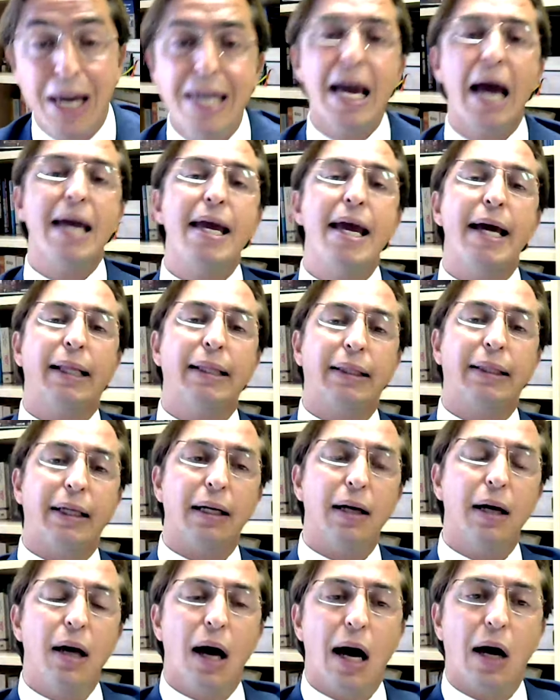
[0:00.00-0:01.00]
E aí
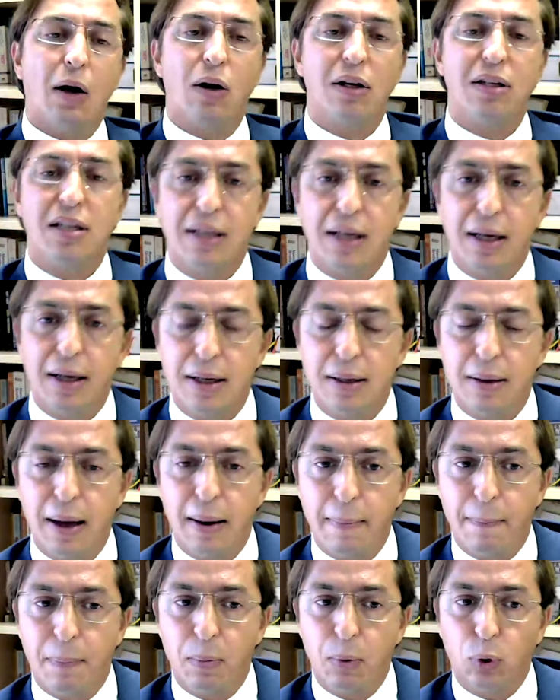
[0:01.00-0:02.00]
entra a nossa
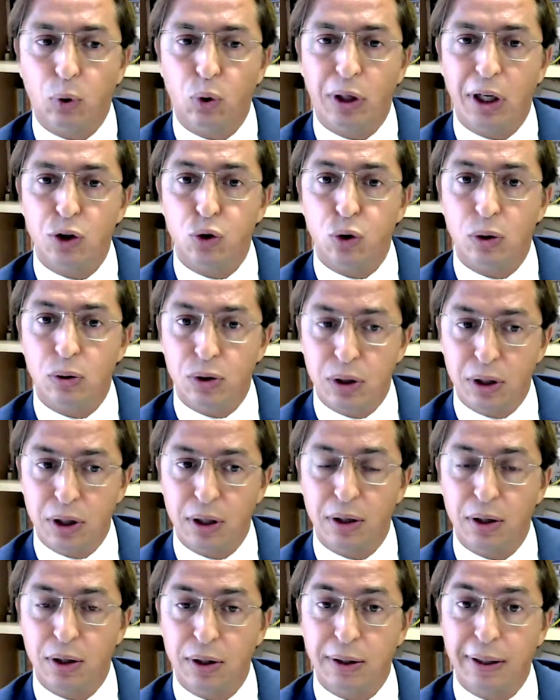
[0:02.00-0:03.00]
é, a promotoria
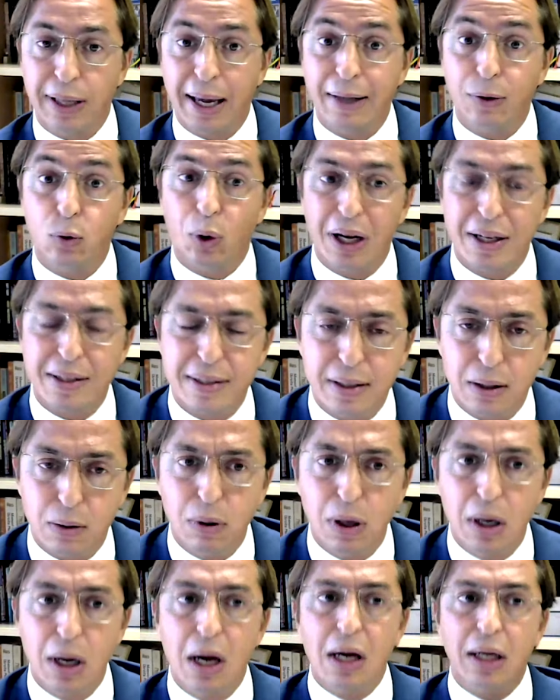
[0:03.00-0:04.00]
de, da
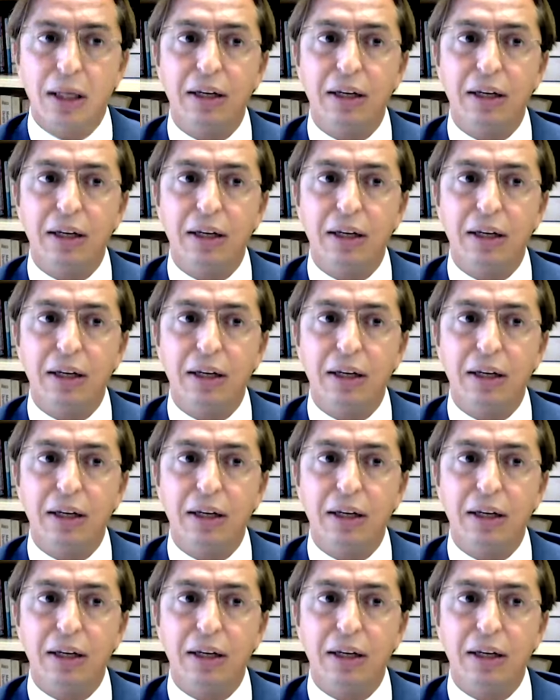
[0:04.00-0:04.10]
educação,